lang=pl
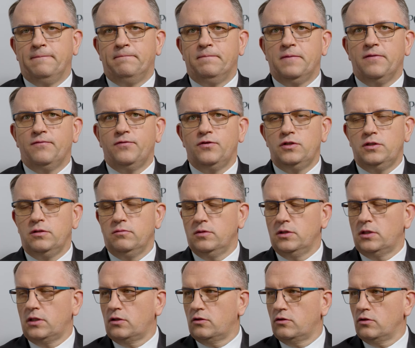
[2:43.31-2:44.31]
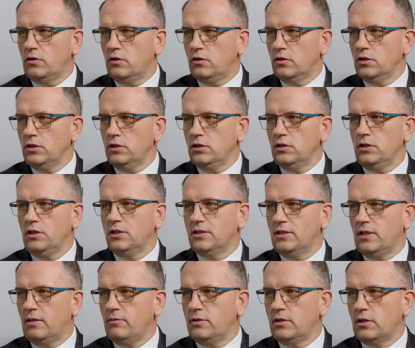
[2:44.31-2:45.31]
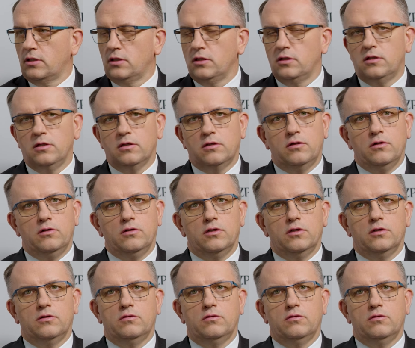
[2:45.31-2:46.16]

nie widzimy technologii, nie znamy takich technologii,